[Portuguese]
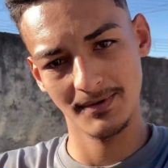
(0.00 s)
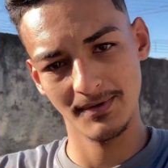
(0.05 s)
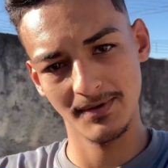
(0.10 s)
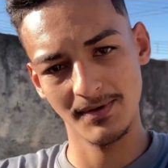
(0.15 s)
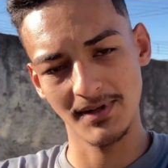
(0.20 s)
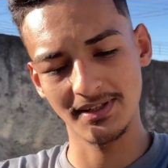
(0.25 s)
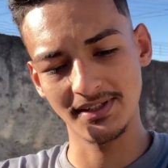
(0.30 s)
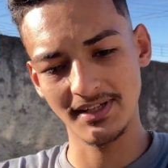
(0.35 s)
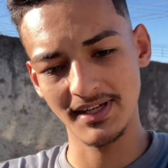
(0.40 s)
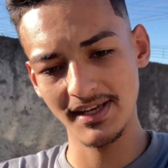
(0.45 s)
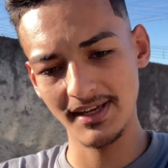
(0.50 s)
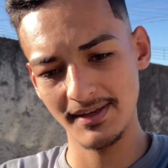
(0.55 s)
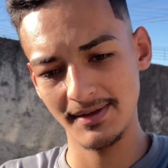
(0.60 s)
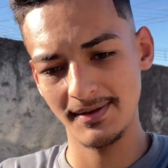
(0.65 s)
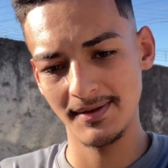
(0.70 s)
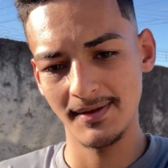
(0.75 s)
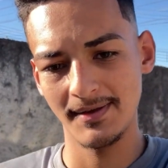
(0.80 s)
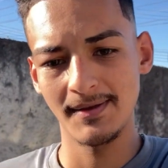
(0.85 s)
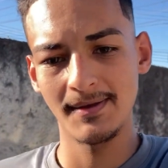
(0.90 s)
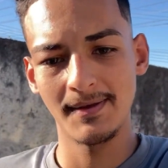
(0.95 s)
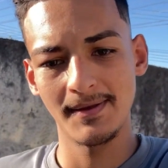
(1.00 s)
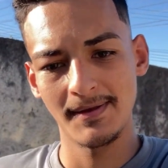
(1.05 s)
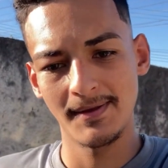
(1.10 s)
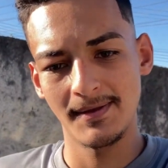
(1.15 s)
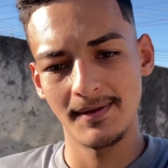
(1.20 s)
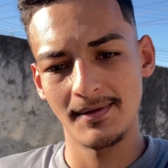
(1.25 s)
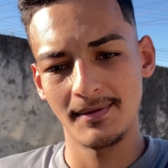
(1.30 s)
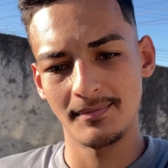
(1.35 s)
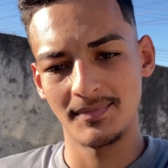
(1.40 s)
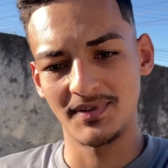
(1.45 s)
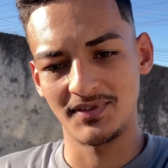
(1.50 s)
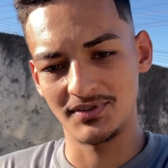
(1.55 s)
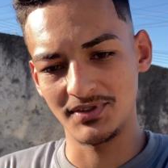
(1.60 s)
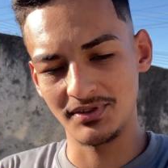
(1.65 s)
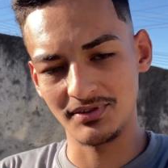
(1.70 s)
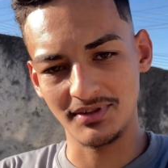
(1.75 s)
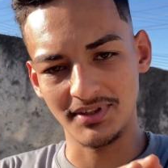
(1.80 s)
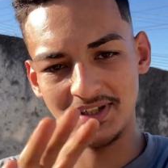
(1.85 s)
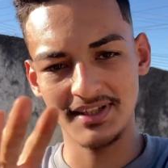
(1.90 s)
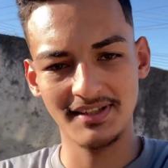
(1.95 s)
o André. Precisou de
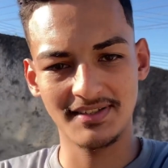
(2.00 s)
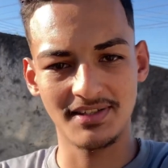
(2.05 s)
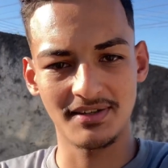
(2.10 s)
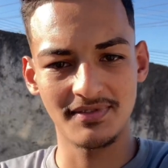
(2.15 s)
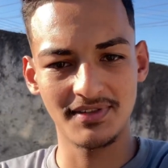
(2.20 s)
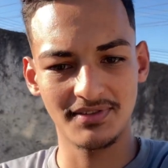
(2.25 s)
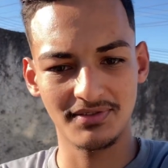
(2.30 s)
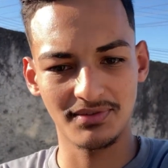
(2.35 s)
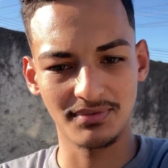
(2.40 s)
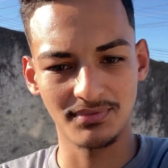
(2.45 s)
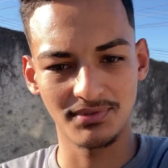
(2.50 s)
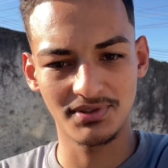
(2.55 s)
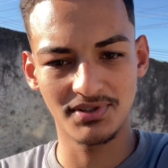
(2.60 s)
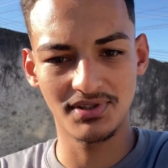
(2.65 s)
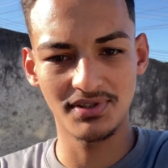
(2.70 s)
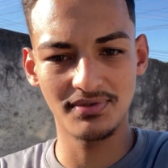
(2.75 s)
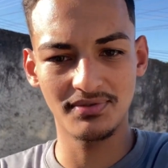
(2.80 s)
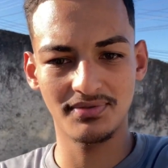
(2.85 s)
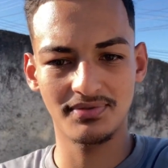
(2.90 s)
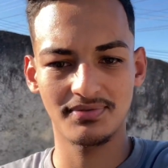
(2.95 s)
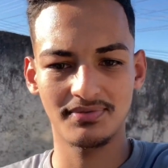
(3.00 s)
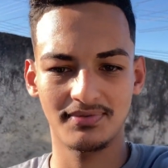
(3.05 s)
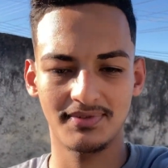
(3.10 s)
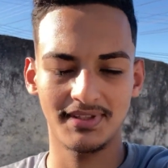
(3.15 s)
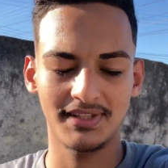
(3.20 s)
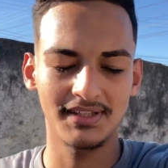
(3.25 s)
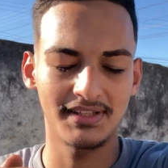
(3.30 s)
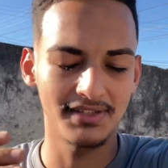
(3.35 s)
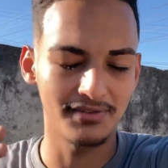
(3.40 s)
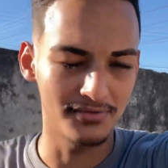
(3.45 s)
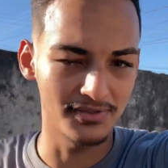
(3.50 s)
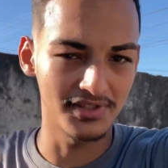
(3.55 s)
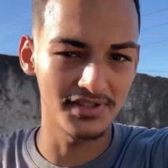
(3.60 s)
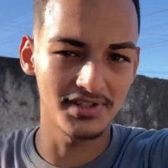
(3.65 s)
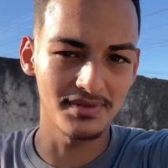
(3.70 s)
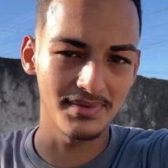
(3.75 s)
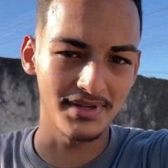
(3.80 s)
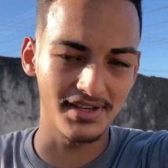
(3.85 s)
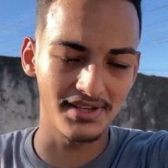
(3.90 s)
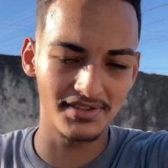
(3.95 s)
qualquer serviço automotivo, é daqui de
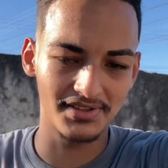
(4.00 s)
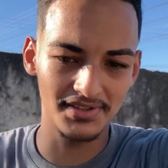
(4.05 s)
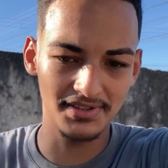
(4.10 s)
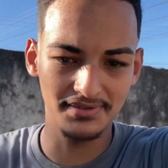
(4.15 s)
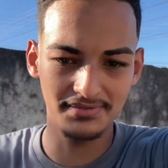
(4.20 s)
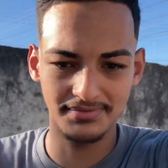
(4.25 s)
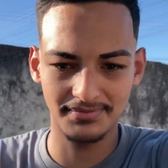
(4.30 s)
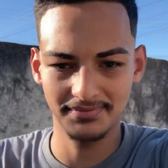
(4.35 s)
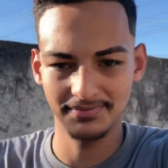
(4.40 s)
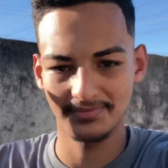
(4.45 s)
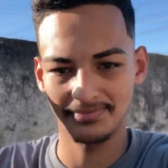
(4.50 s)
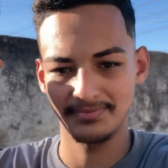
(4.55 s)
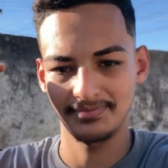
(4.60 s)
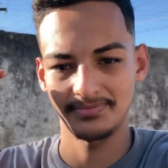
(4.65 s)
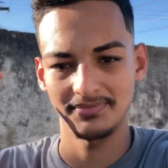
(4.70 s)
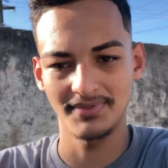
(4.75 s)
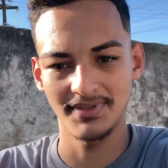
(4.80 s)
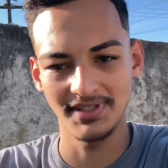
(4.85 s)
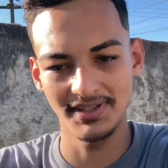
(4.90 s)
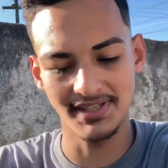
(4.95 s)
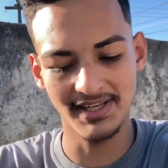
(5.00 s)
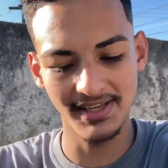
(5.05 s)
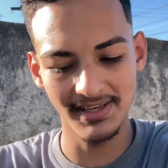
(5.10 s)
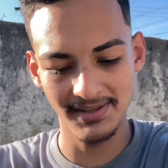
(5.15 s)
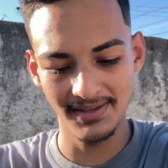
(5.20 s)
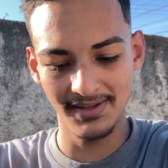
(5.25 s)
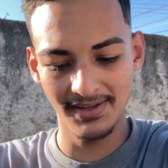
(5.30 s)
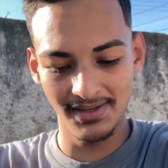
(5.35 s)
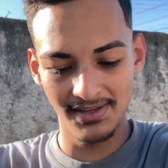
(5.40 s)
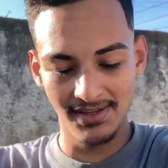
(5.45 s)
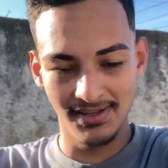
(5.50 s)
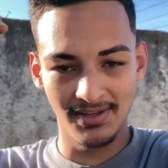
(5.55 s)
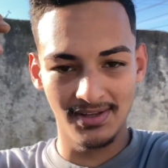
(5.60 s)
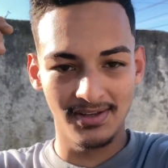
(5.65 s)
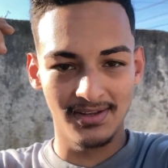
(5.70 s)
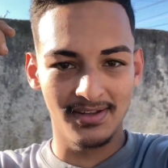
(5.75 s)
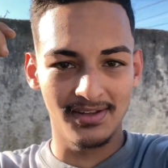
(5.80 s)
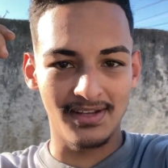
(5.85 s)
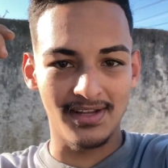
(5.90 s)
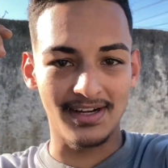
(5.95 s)
Curitiba região, o André.
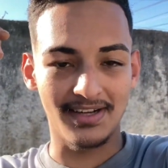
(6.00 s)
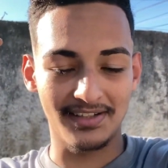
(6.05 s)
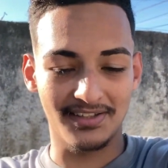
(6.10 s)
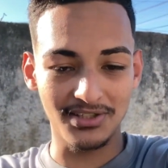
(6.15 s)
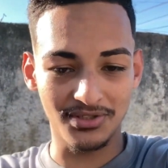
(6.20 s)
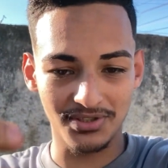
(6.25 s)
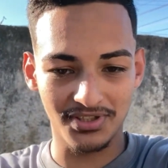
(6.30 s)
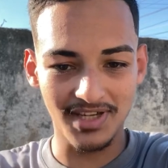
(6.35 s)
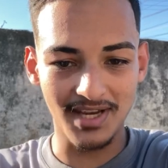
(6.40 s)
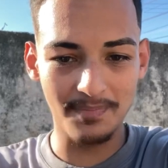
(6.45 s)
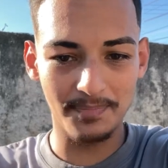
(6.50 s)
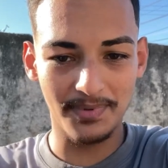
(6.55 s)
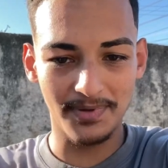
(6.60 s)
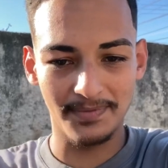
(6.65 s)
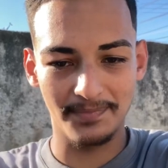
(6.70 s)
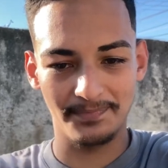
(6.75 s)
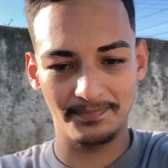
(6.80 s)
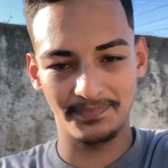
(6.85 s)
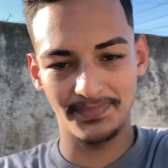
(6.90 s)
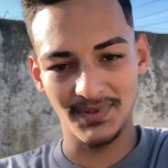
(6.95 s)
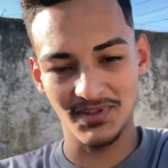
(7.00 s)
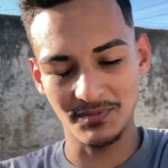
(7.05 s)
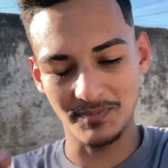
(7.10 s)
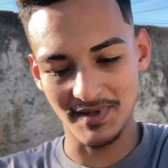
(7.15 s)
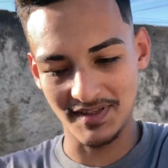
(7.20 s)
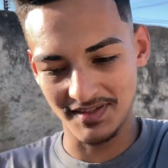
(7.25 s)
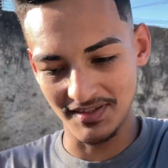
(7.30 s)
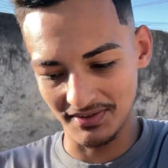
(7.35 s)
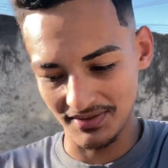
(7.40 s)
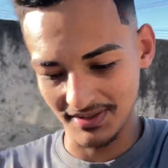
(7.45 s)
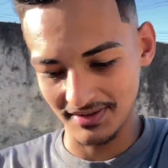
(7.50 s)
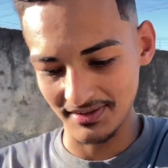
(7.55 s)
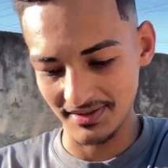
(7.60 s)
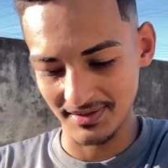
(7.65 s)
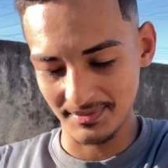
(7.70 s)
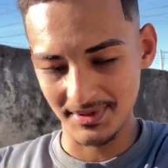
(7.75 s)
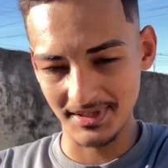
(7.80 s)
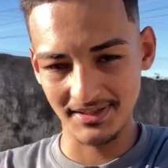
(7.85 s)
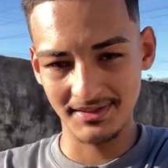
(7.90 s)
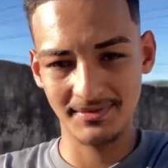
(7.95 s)
Agradecer ao Japo, nosso parceiro do canal
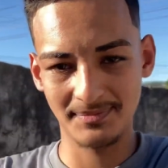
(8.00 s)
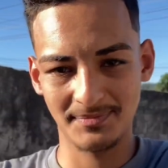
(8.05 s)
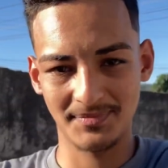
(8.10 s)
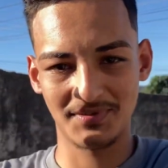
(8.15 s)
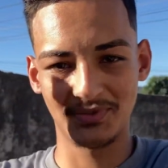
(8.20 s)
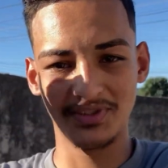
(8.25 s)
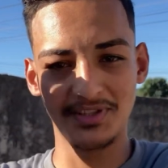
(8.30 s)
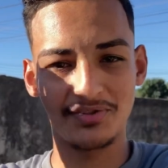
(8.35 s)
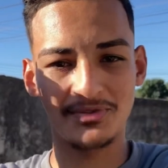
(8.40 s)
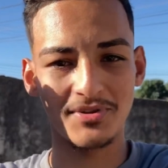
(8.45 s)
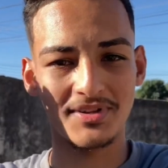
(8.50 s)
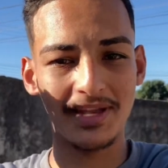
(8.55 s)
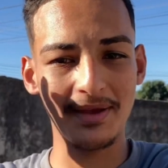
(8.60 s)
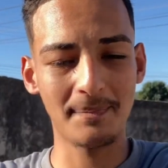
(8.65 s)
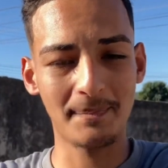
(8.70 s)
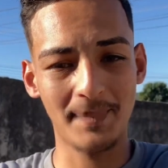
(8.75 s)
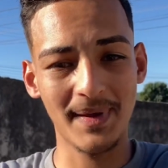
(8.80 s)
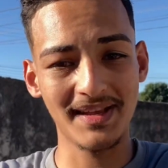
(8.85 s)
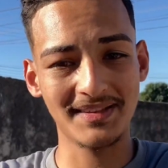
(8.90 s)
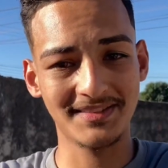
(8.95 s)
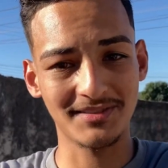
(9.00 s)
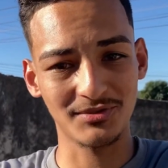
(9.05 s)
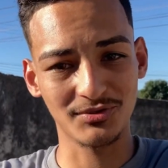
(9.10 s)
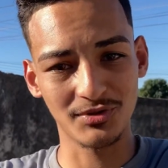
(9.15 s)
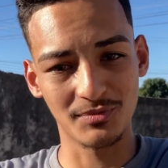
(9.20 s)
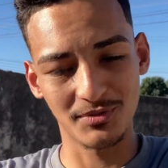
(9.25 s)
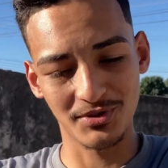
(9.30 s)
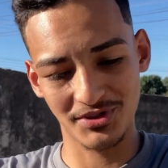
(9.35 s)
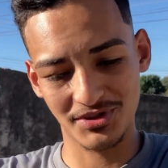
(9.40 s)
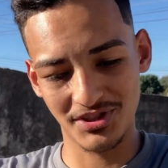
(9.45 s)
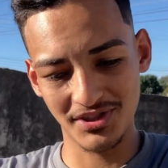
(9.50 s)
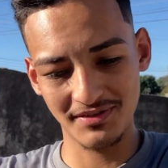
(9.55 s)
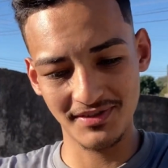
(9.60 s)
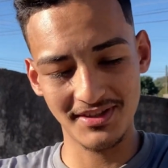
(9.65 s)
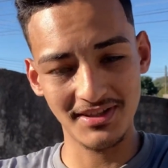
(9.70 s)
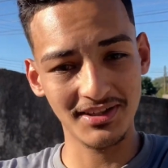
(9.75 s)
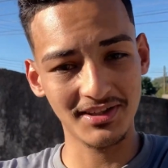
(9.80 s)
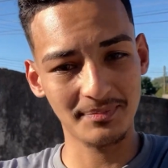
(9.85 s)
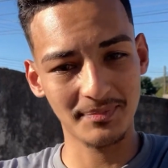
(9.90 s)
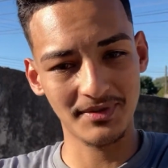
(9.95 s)
também. Precisou de qualquer peça automotiva de
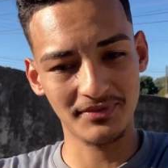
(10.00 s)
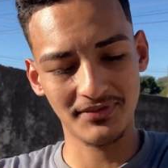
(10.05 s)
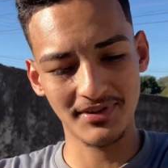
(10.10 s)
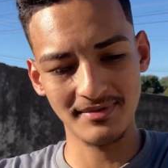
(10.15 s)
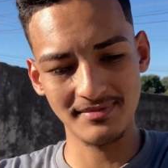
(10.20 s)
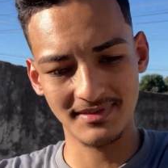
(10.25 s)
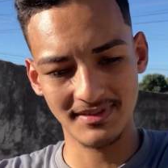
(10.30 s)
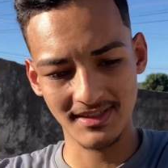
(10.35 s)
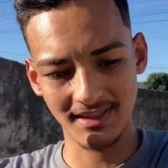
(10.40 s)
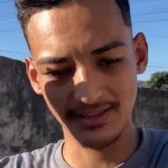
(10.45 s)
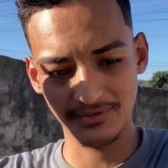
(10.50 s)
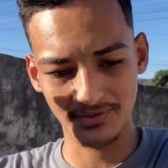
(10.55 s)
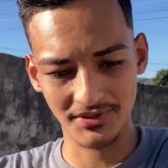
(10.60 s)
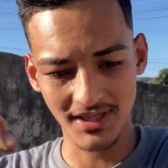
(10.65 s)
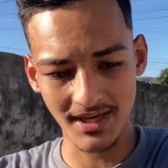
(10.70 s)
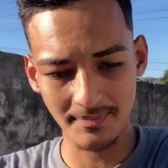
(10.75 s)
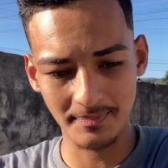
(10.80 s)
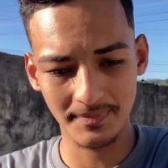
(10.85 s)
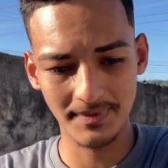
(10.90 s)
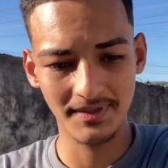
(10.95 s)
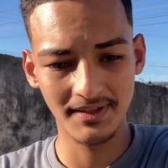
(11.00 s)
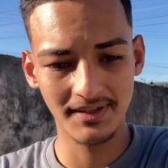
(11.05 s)
alta performance lá no Japo.